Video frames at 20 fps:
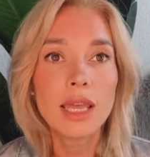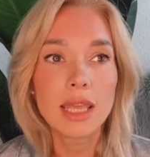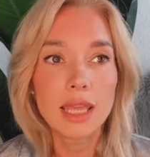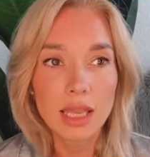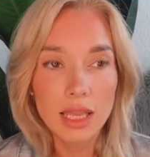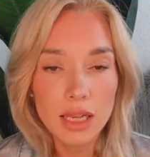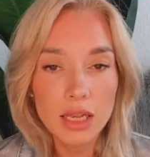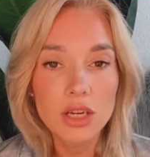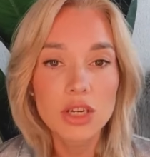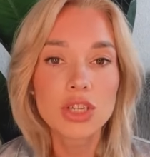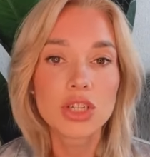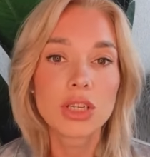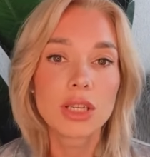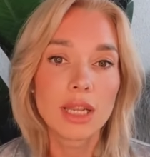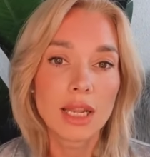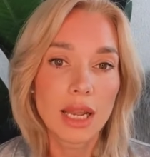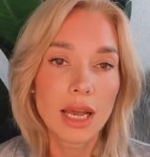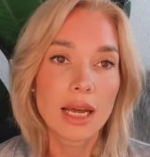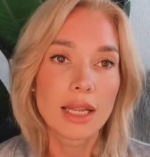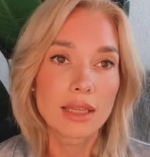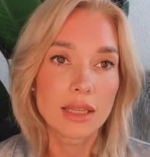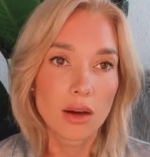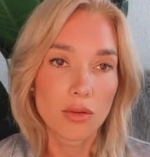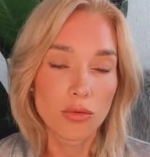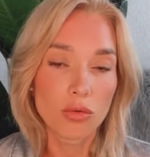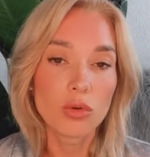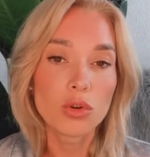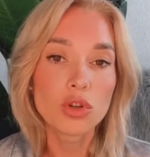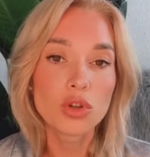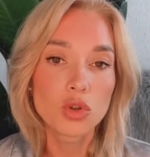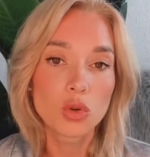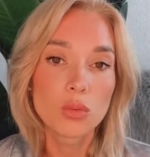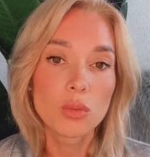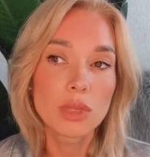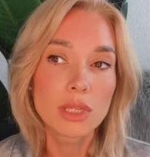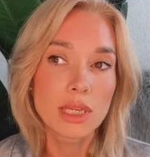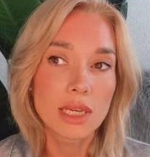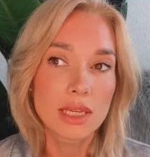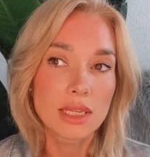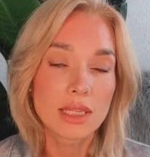или же для того,
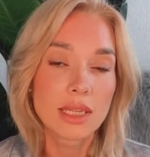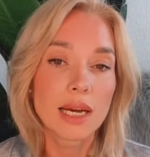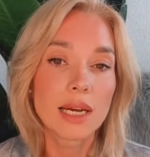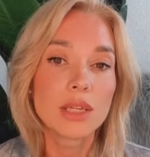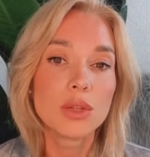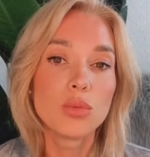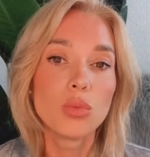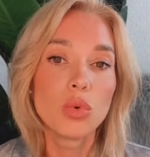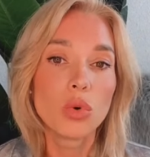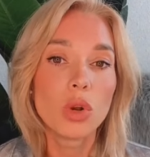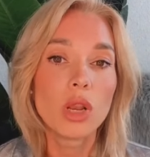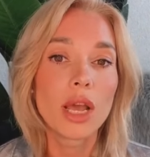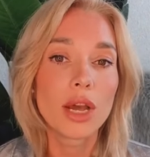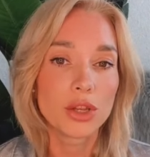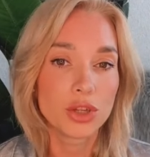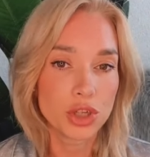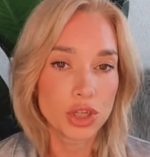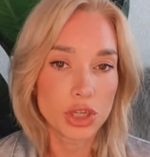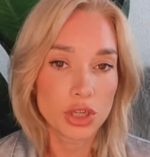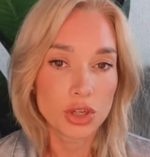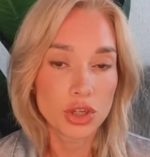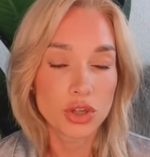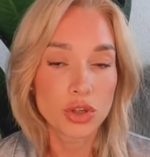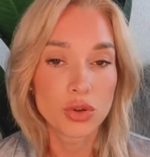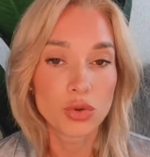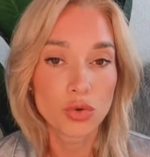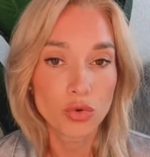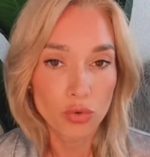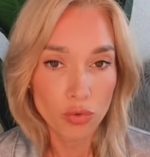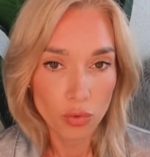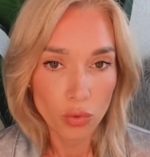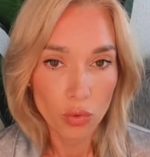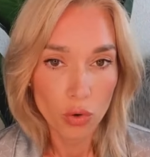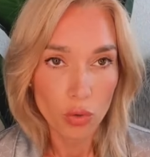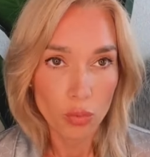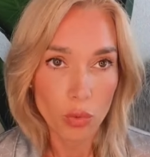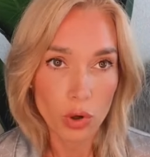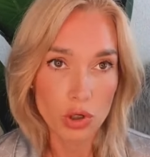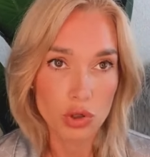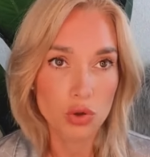чтобы создать более очерченную
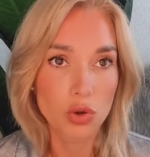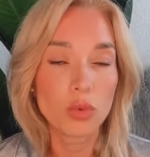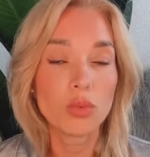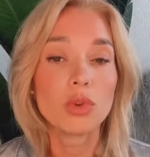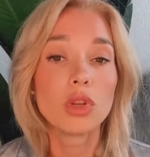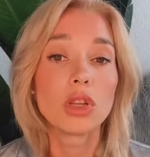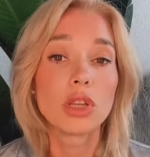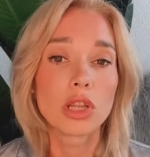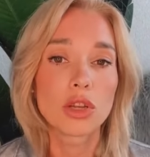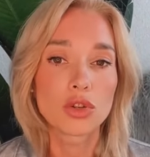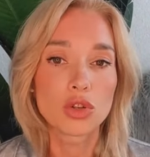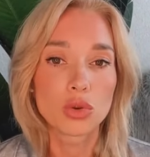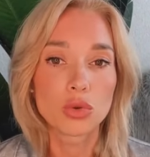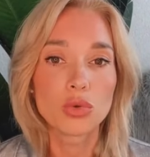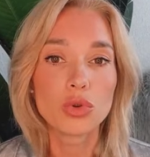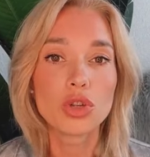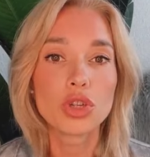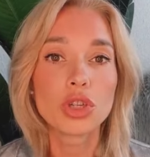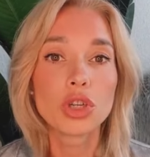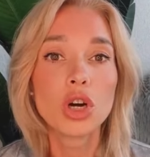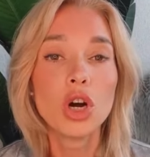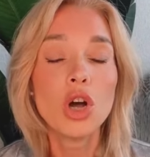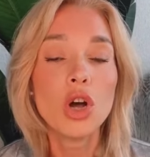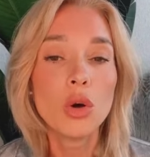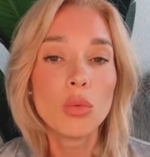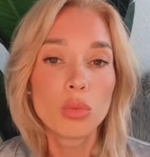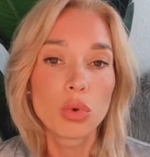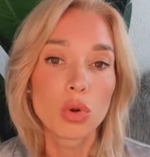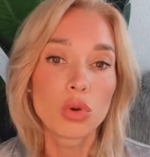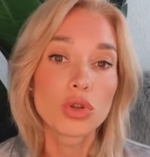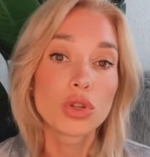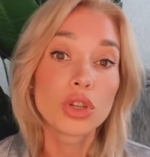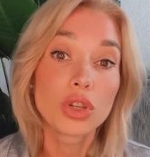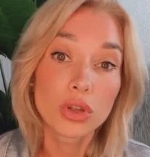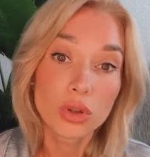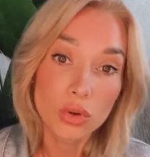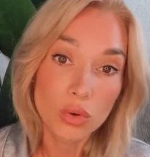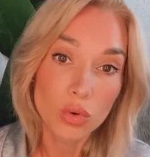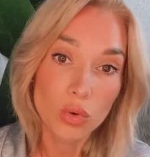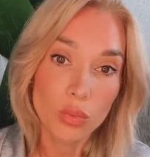форму, особенно на случаях
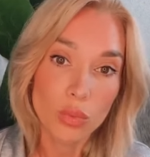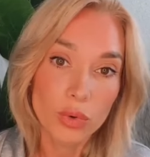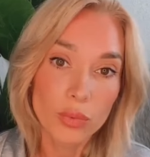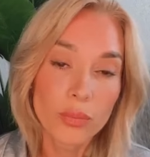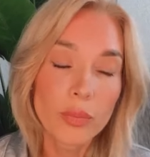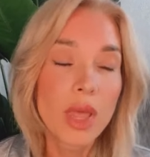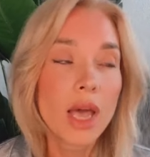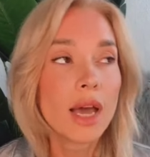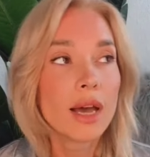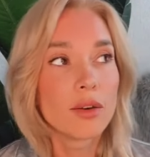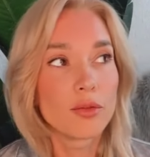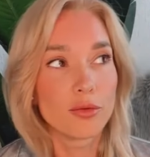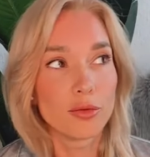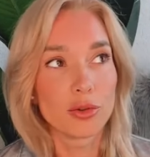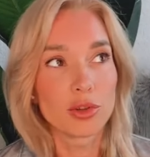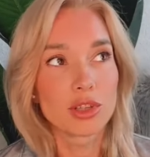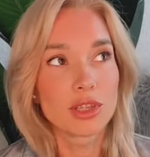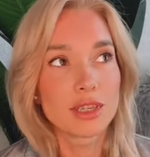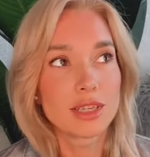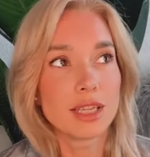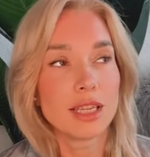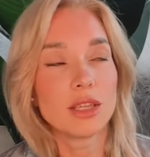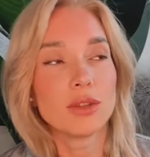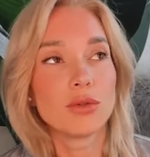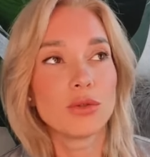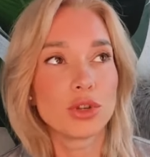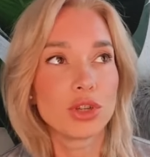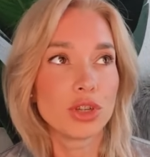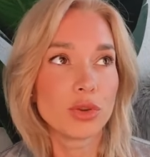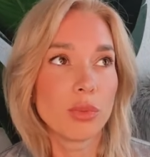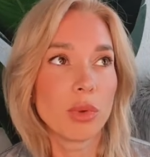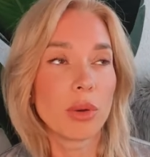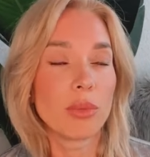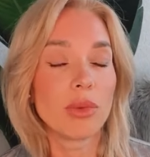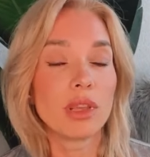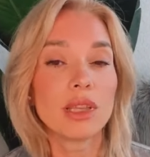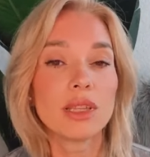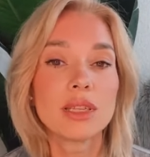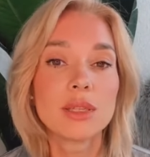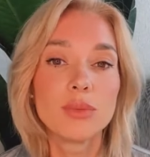плоских губ. Вот. Следующий
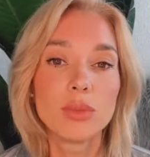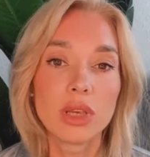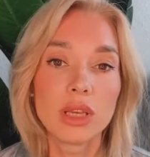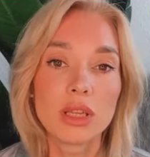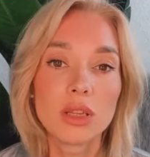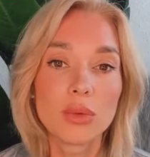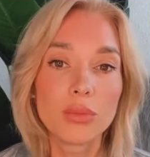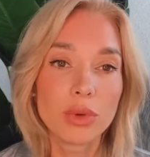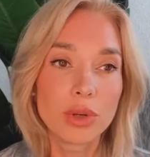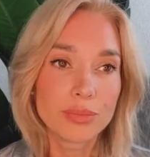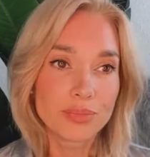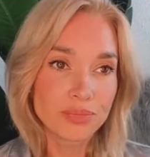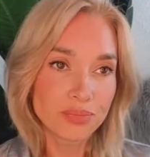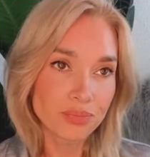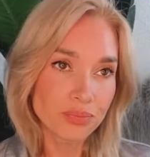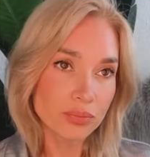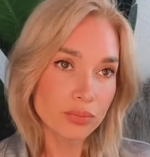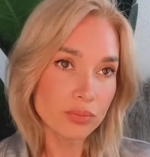момент с белыми